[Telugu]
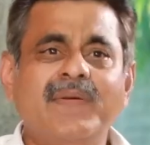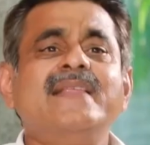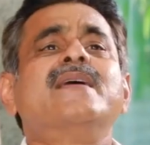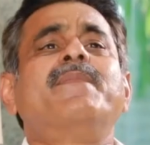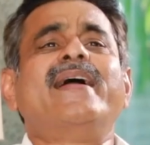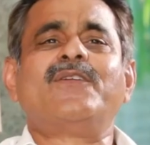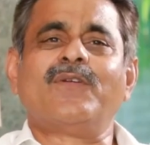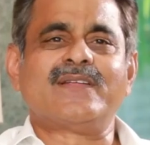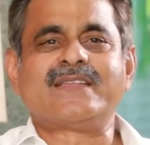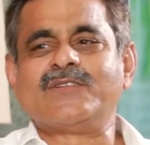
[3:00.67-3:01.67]
మంచి బయట
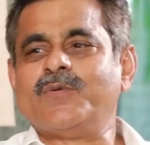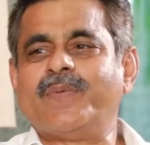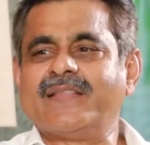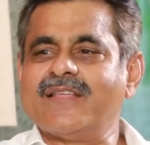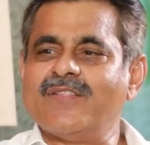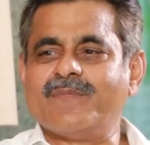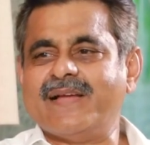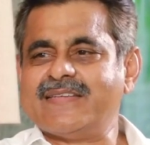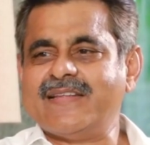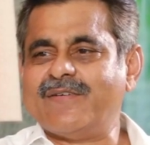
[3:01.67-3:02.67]
వాళ్ళు వస్తే చూపెడతందుకు
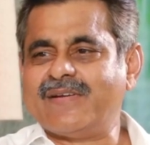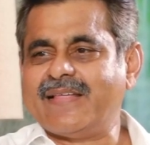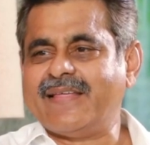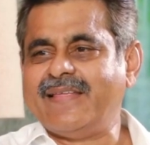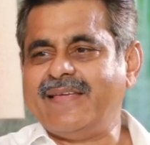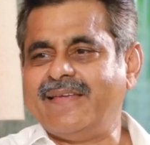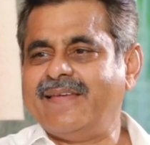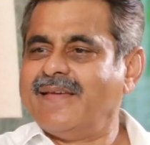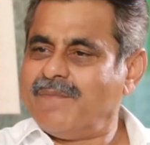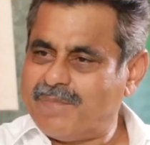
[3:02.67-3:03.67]
మంచిగా ఉంటుంది కానీ
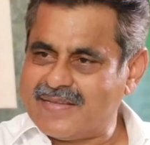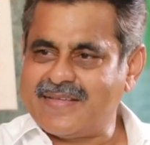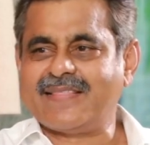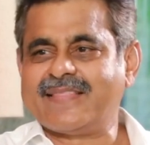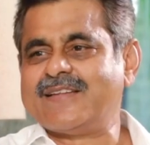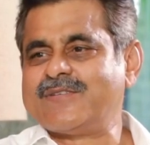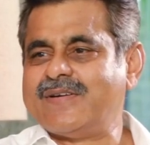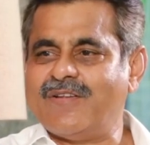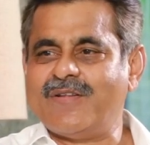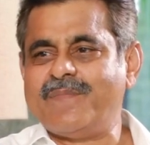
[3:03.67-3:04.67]
ప్రజలకు తెలుసు
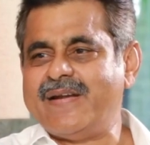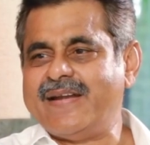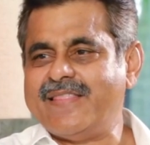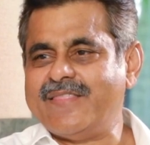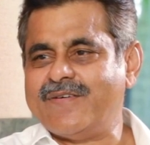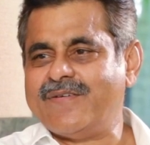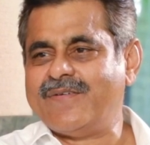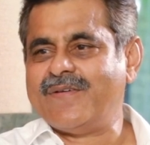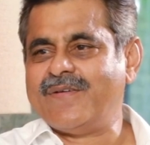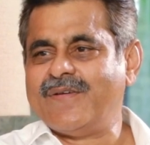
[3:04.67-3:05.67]
డెవలప్మెంట్ ఏందో
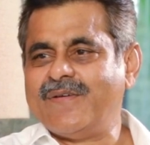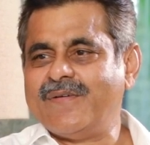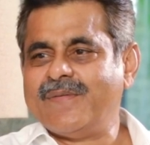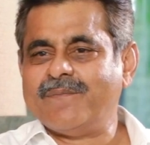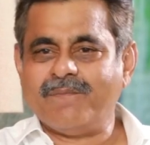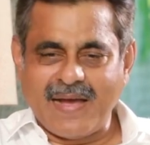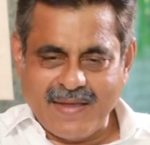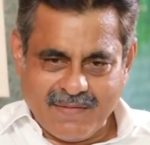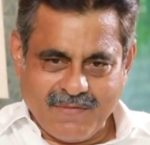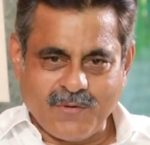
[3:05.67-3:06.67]
మా
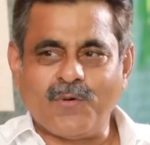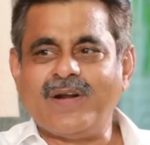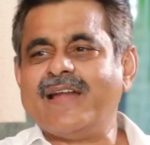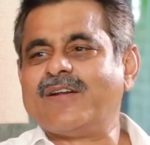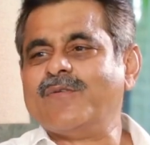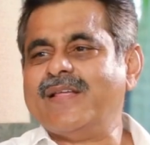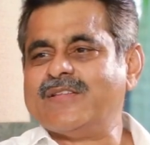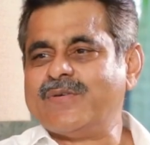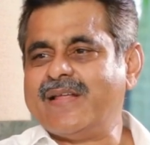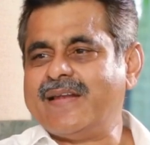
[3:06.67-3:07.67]
రోడ్లు ఎట్లున్నాయి
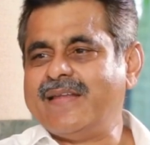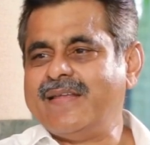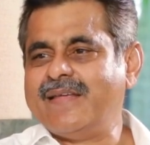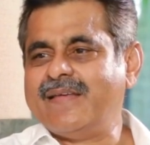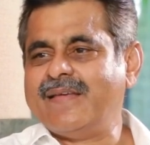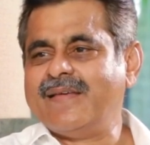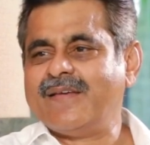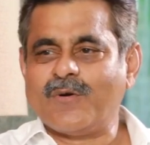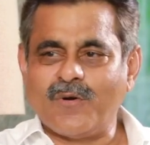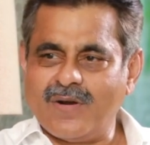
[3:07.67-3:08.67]
చూడండి
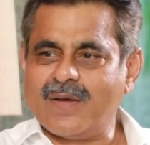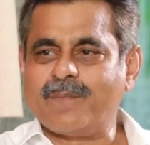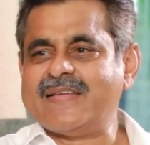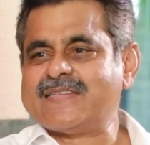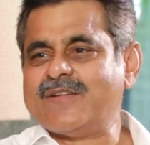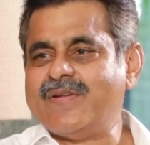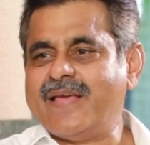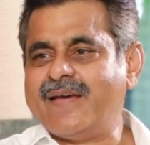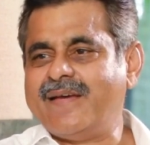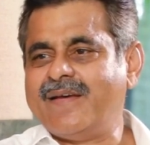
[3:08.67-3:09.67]
రోడ్లకు పైసలు
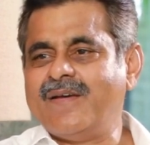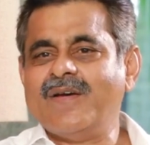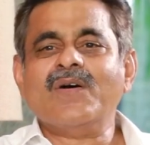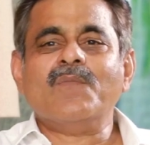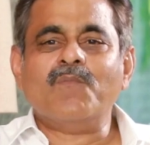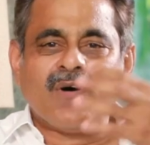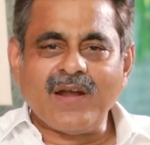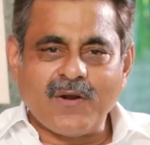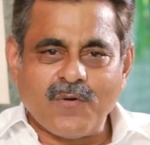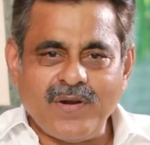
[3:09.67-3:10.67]
ఉన్నాయా
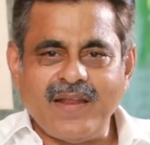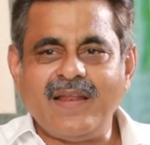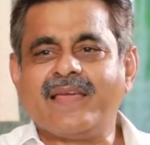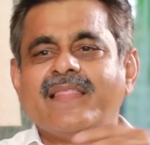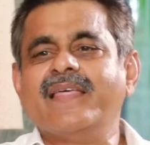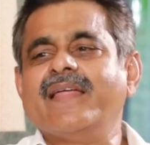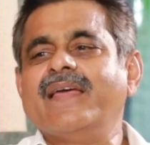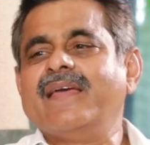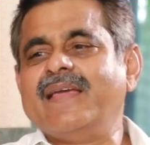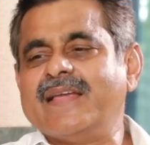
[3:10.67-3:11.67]
మొన్న రెండేళ్ల కింద
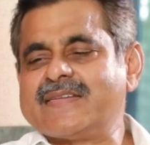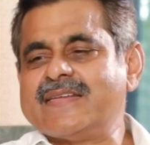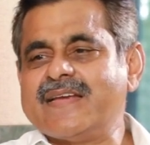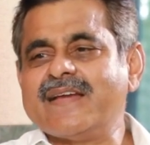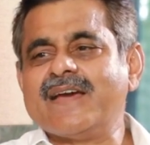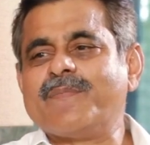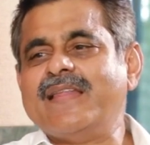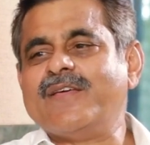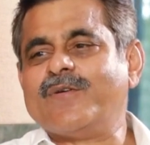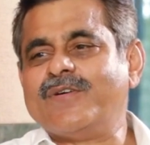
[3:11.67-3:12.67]
వేసిన
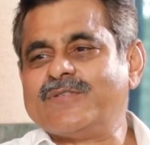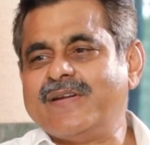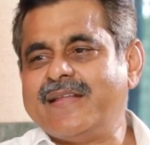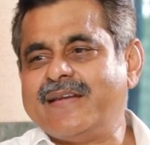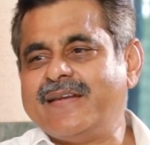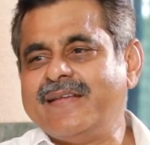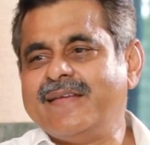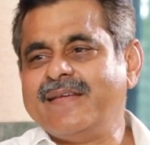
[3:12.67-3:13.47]
శంకర్పల్లి రోడ్ చూడండి